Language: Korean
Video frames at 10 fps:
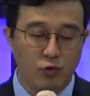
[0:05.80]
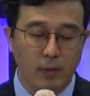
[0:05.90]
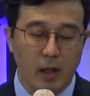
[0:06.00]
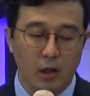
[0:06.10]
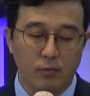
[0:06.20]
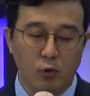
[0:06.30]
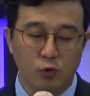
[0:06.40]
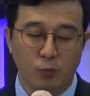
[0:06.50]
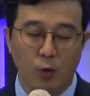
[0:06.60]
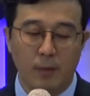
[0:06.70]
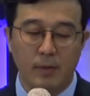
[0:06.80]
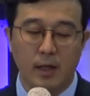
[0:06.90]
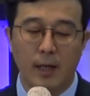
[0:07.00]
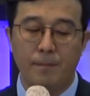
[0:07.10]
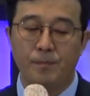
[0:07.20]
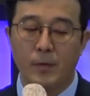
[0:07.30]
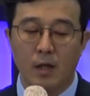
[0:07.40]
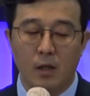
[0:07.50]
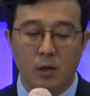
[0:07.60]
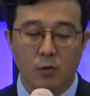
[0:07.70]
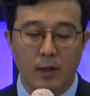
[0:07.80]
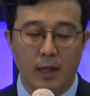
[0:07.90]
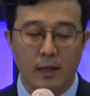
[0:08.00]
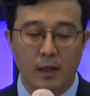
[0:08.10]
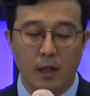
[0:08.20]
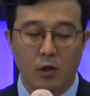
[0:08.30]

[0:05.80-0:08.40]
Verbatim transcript: 주님의 이름으로 축복합니다. 또한 하나님께